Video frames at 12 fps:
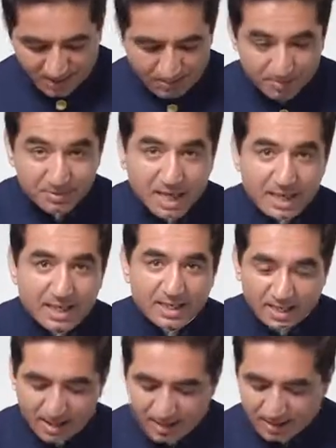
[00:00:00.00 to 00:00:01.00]
अब हम
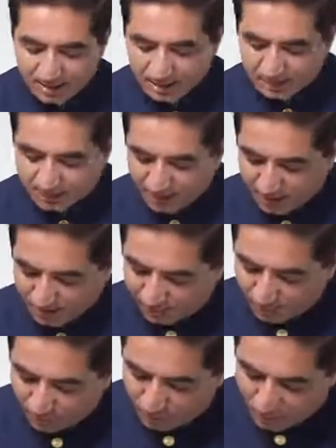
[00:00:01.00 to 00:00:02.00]
डालेंगे यही
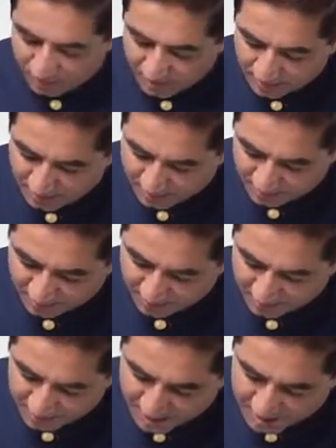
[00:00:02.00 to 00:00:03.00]
फ्लूड
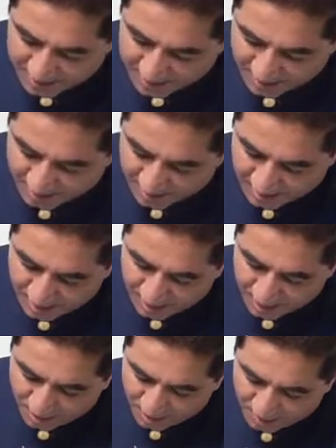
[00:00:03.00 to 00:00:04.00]
तकरीबन 50 एम एल
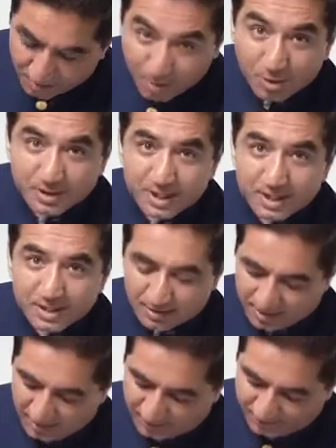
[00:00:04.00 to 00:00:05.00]
मोदी केयर
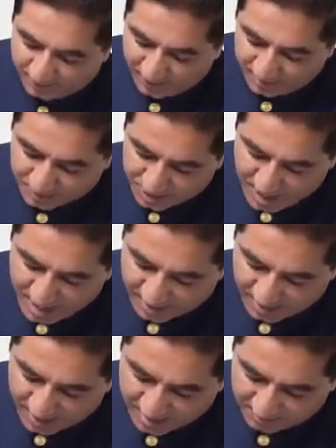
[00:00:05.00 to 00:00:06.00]
के फ्रीडम
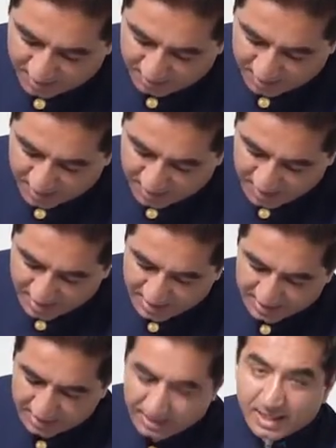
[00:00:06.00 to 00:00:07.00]
सैनिटरी नैपकिन में
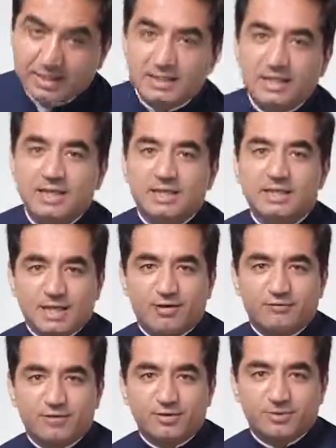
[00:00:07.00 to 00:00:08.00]
देखते हैं
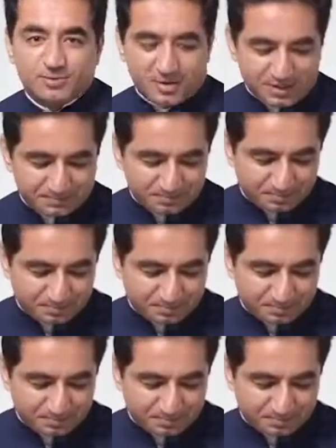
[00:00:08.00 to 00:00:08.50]
क्या फ़र्क होगा